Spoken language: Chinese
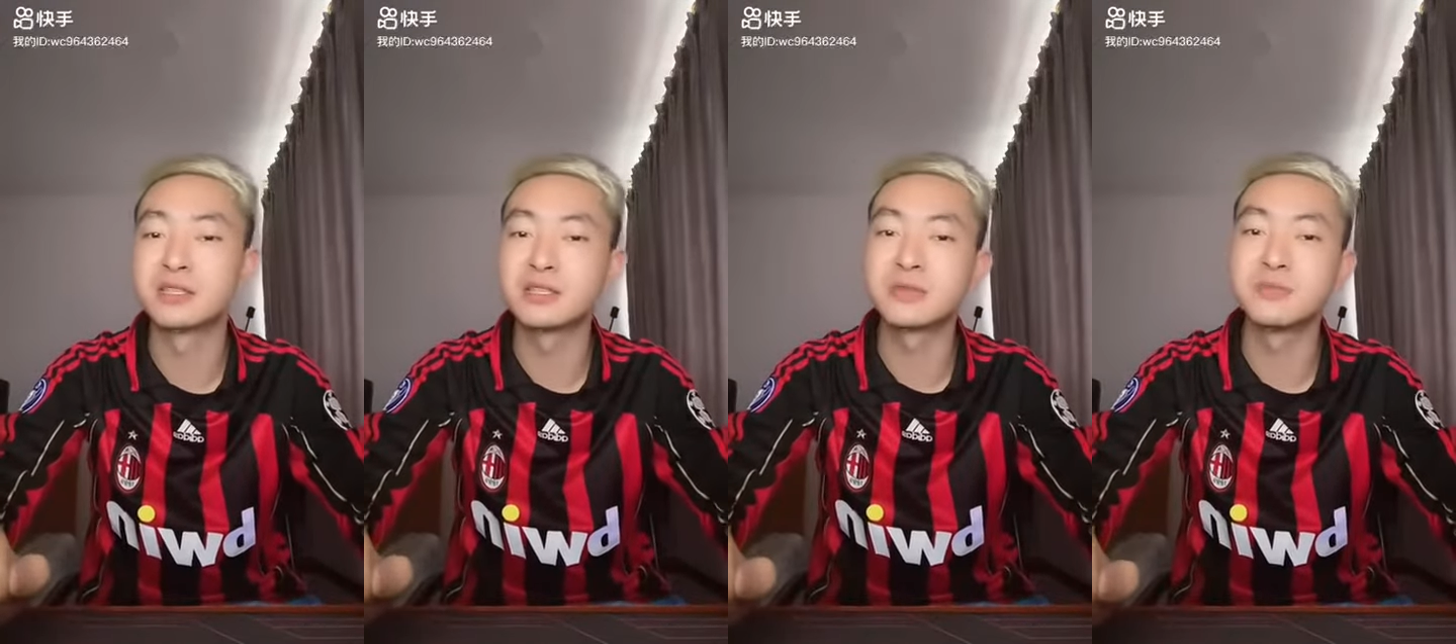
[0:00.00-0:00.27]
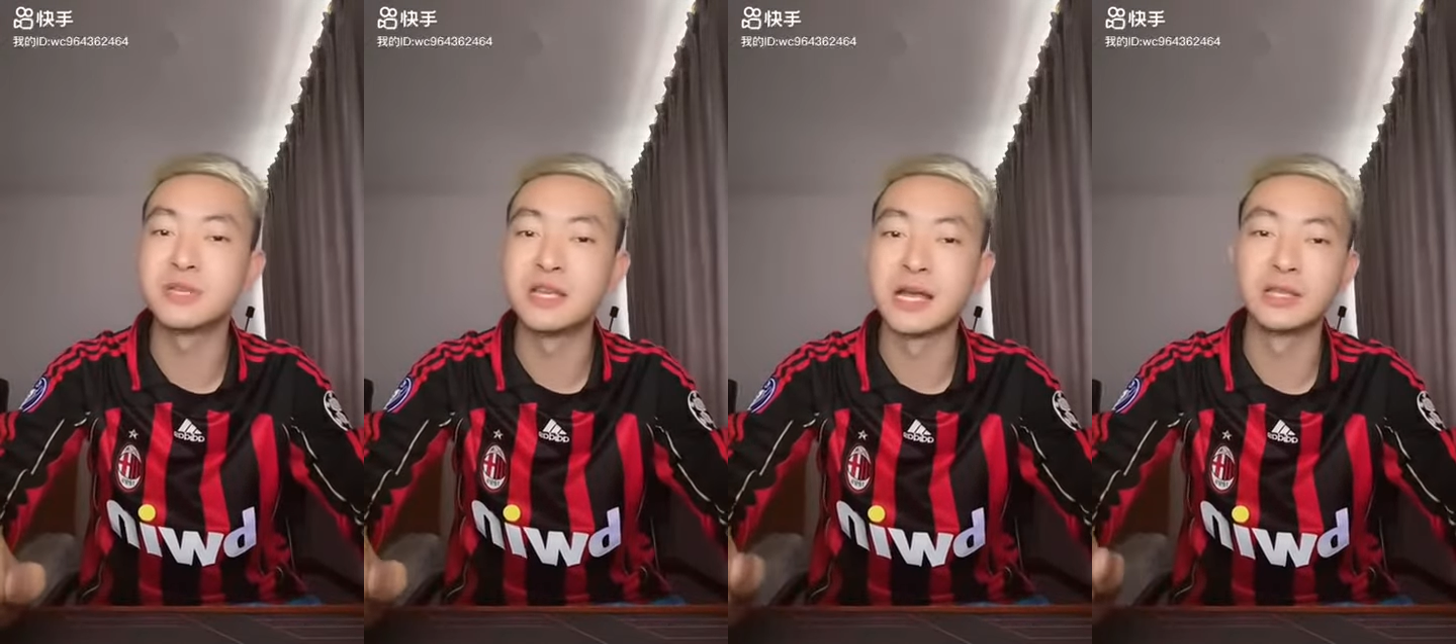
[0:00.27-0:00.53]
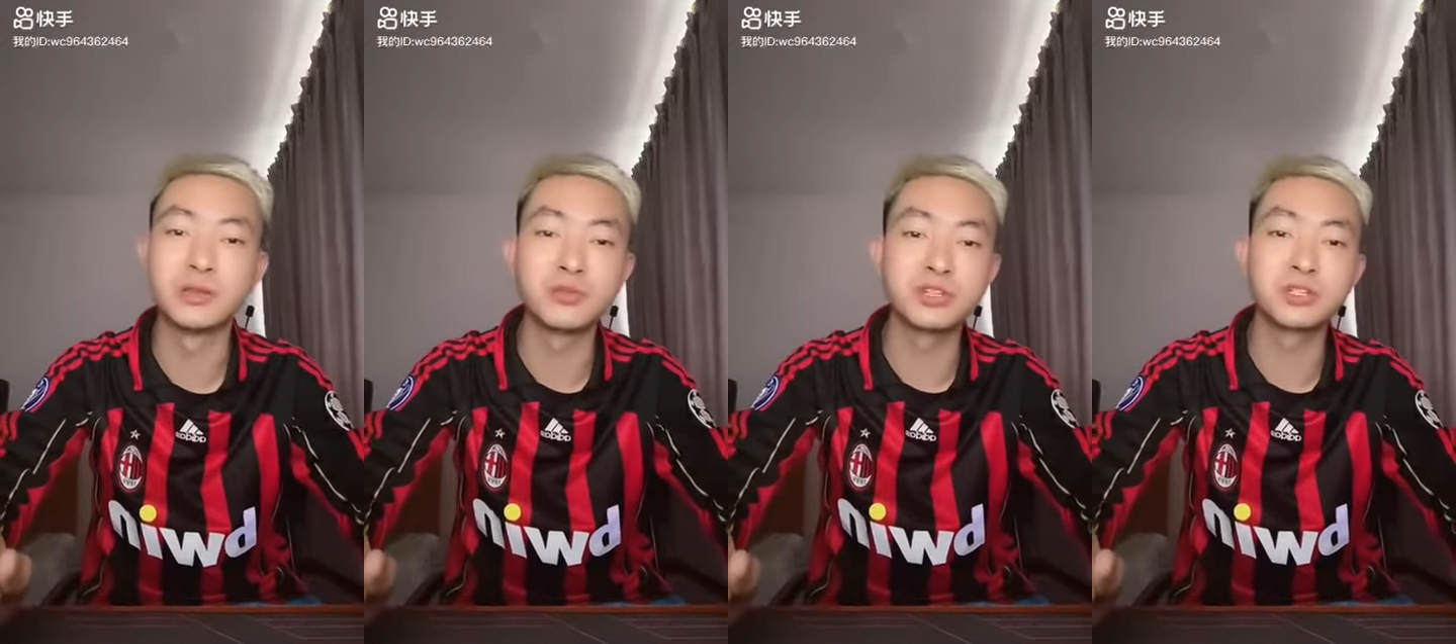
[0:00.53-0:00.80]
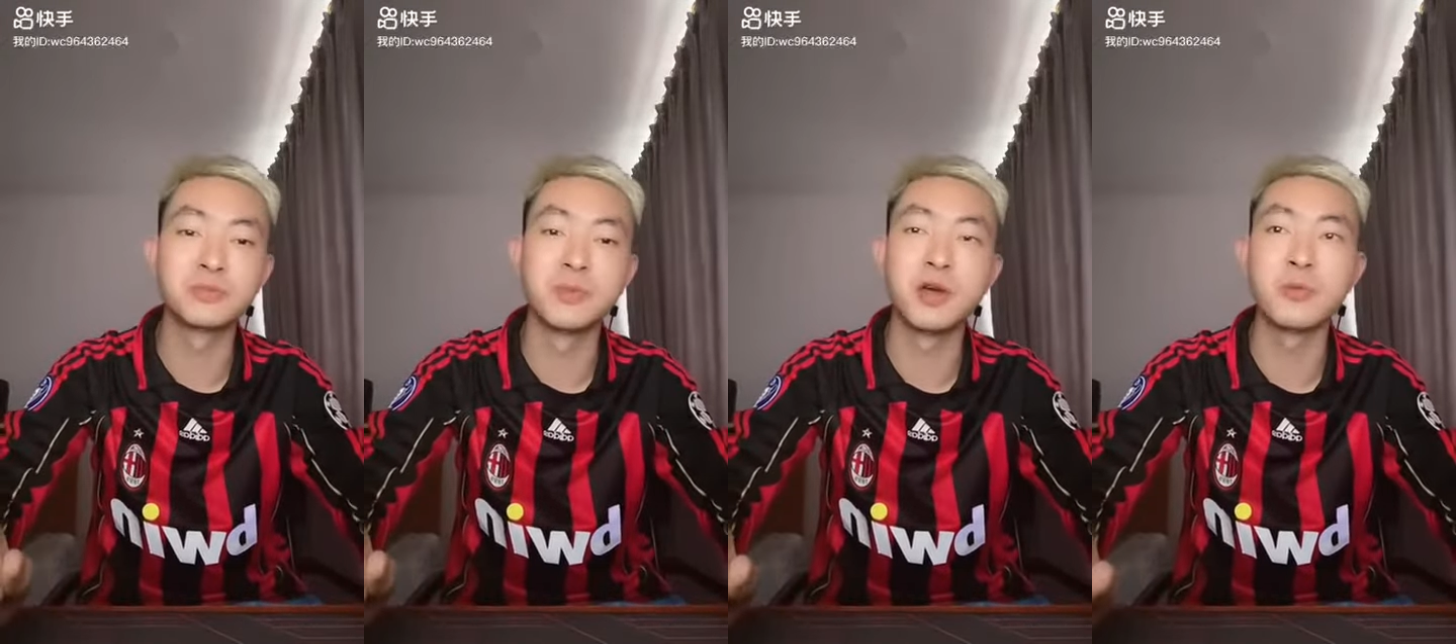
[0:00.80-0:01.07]
次米兰都
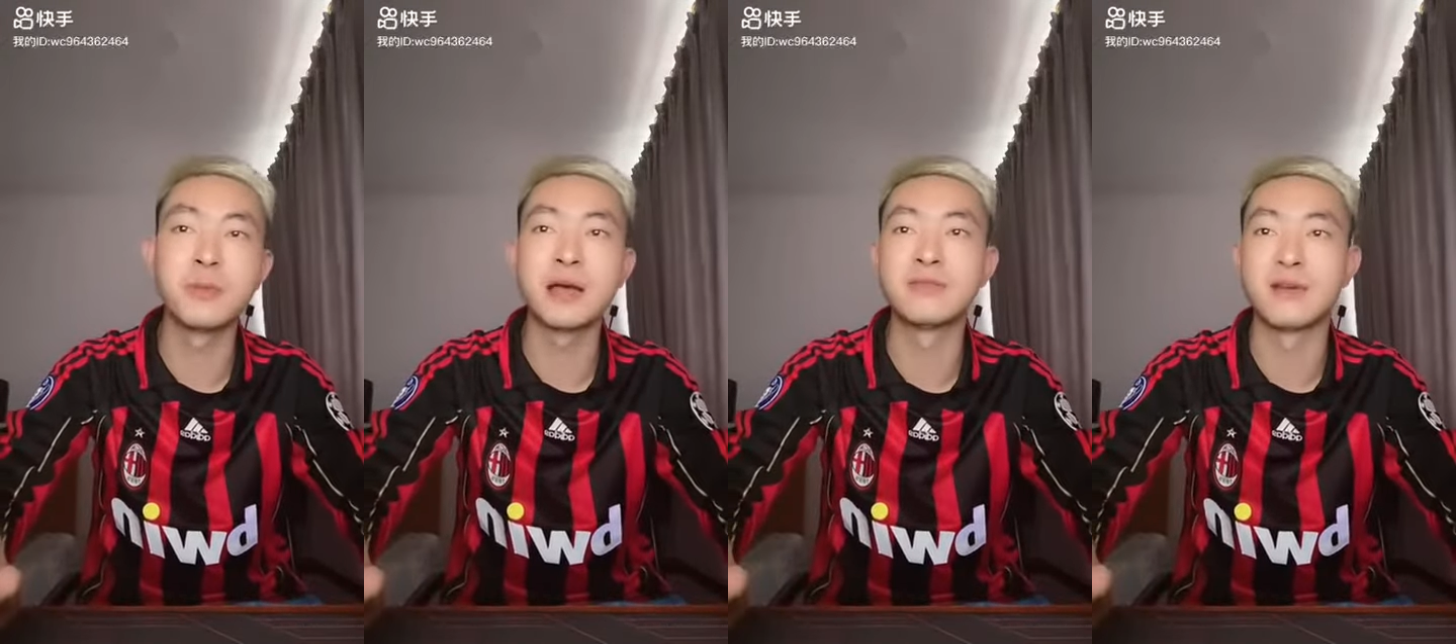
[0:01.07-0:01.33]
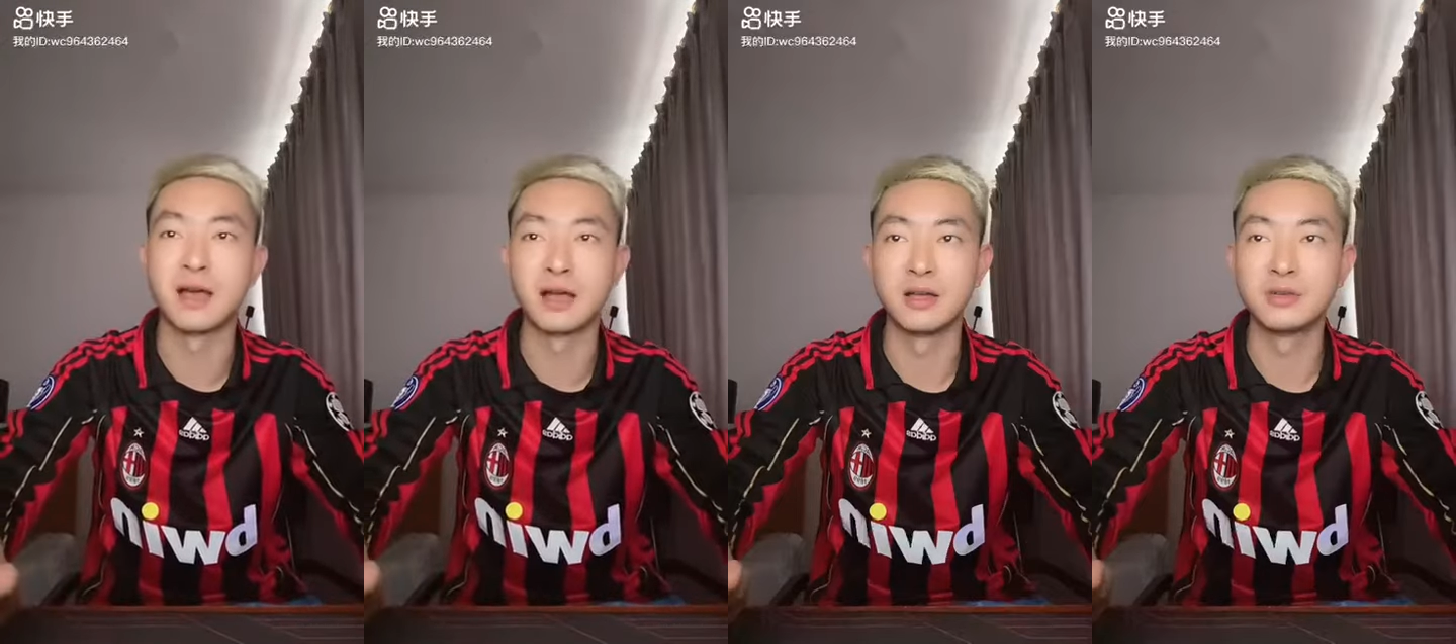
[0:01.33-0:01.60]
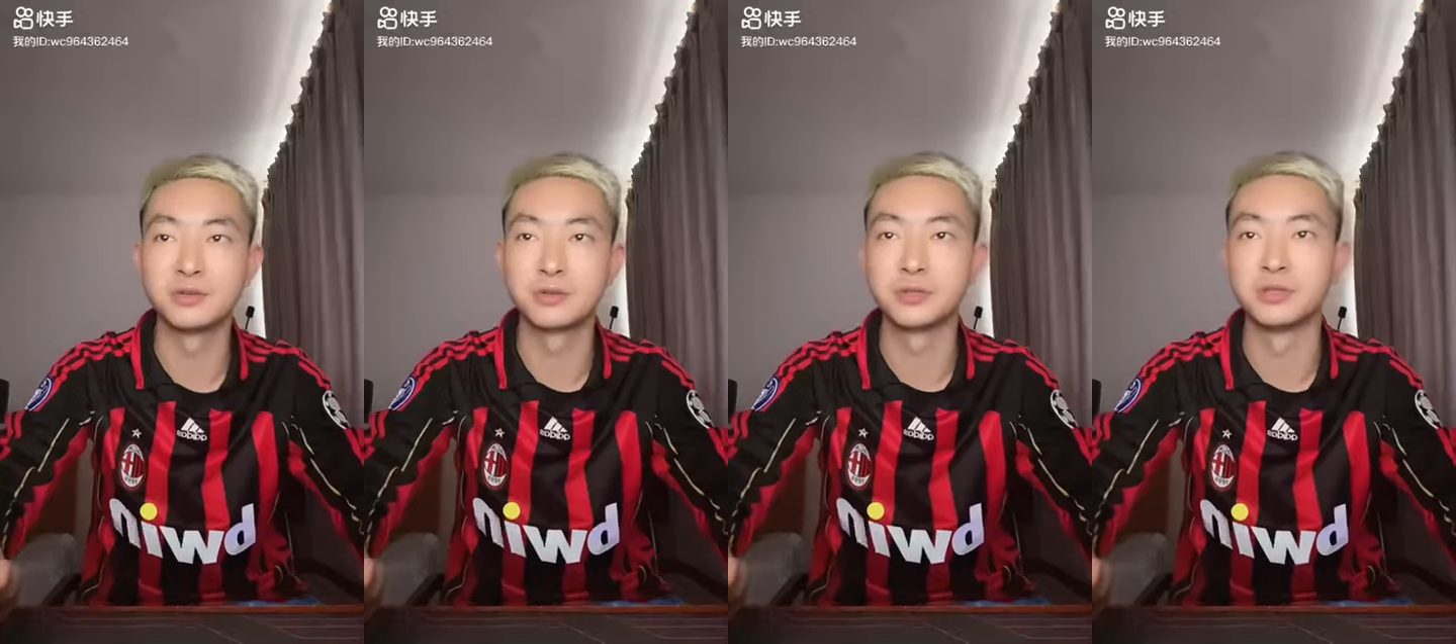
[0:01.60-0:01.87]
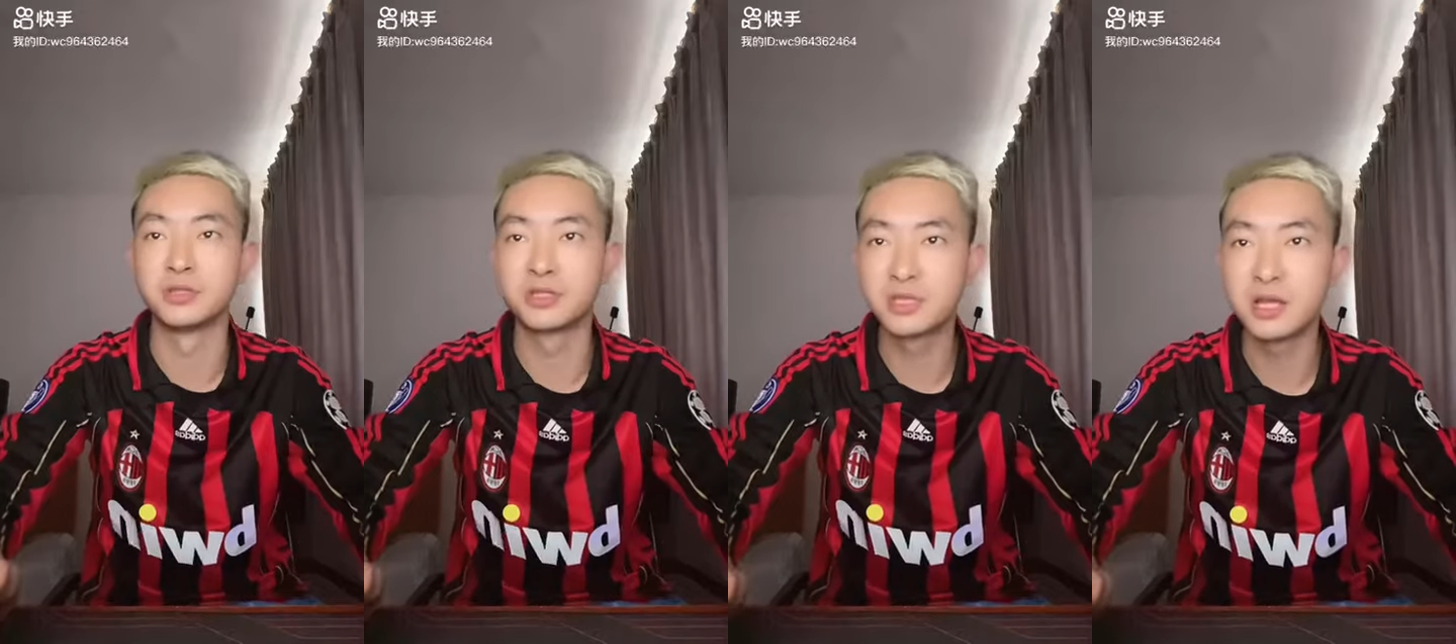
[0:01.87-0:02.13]
是没有办法
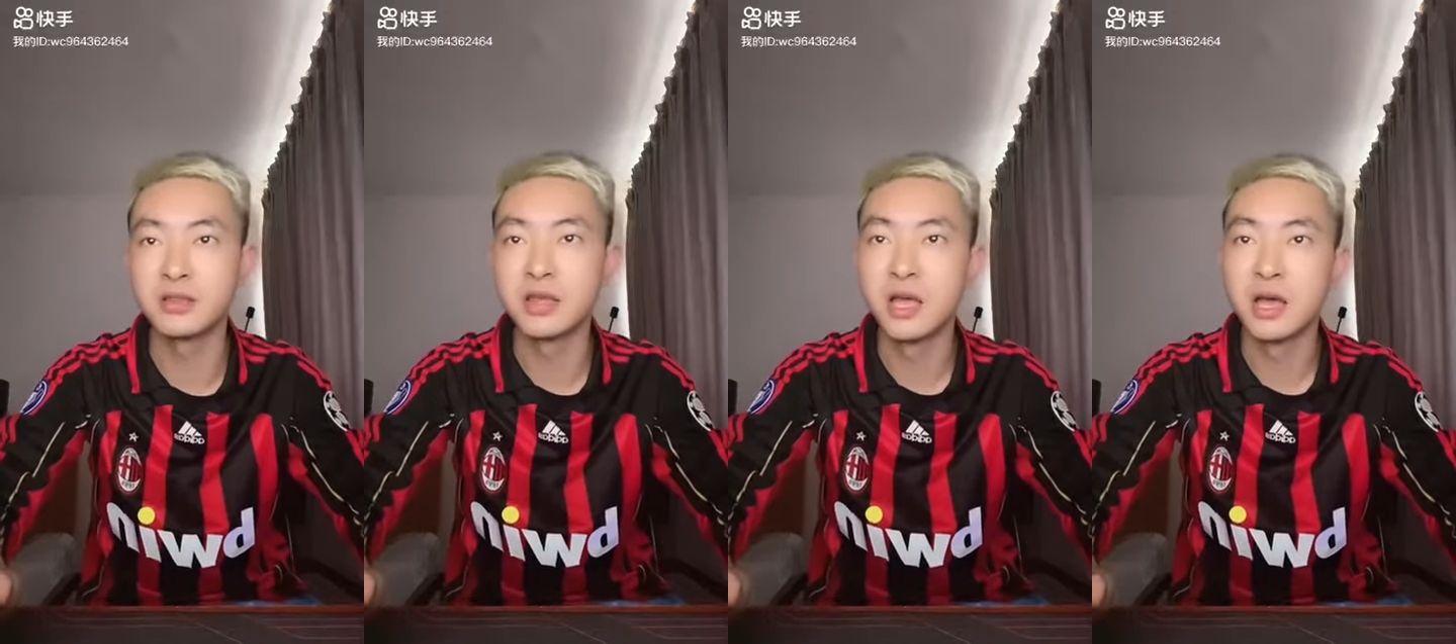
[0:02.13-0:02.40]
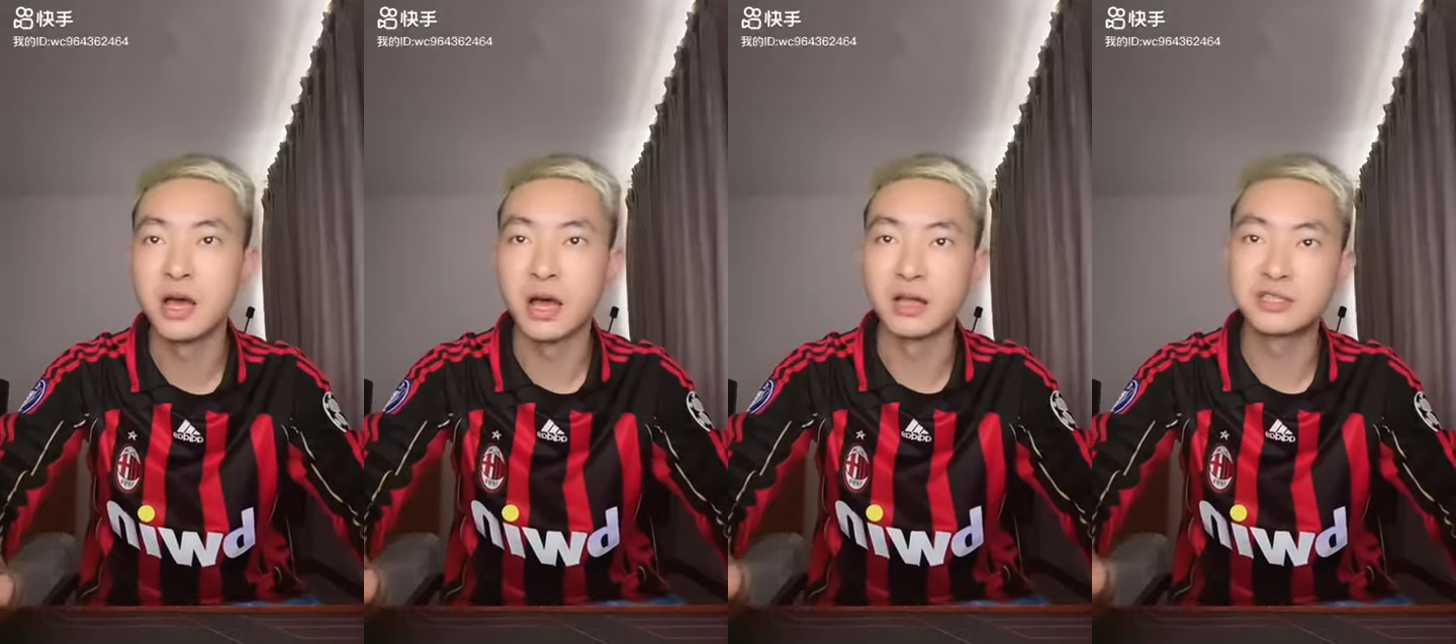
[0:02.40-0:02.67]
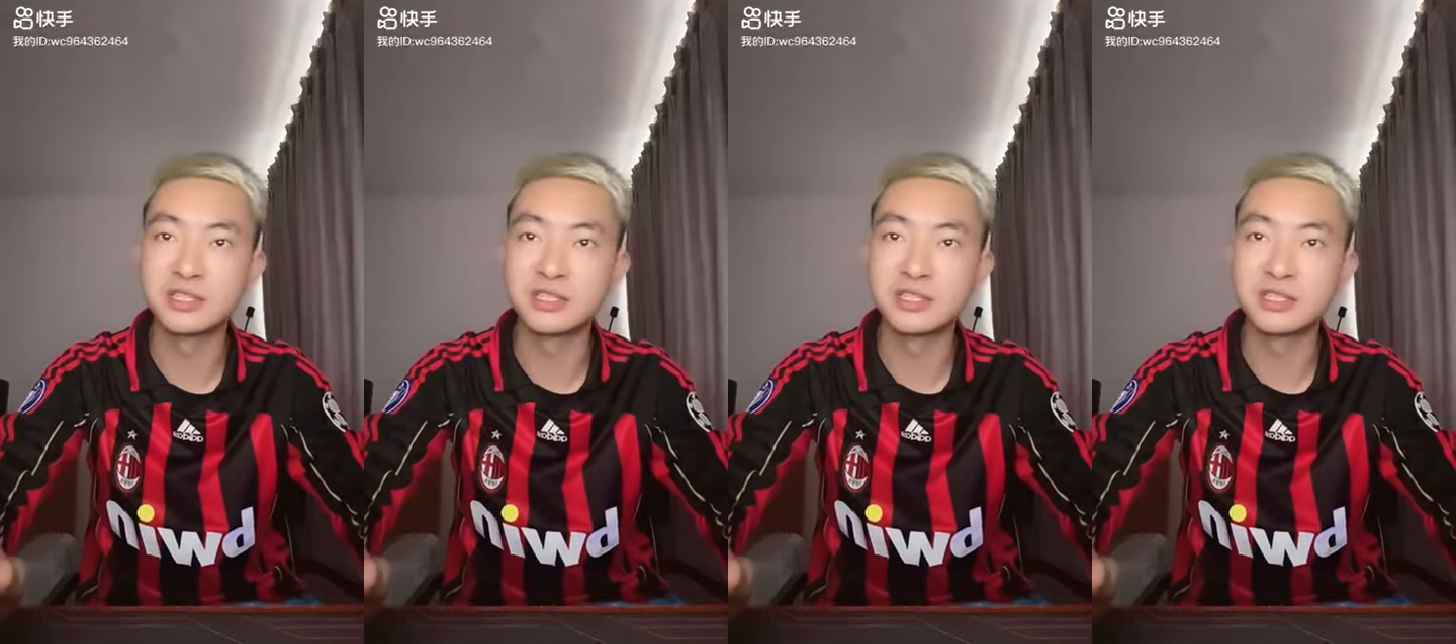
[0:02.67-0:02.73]
取胜啊。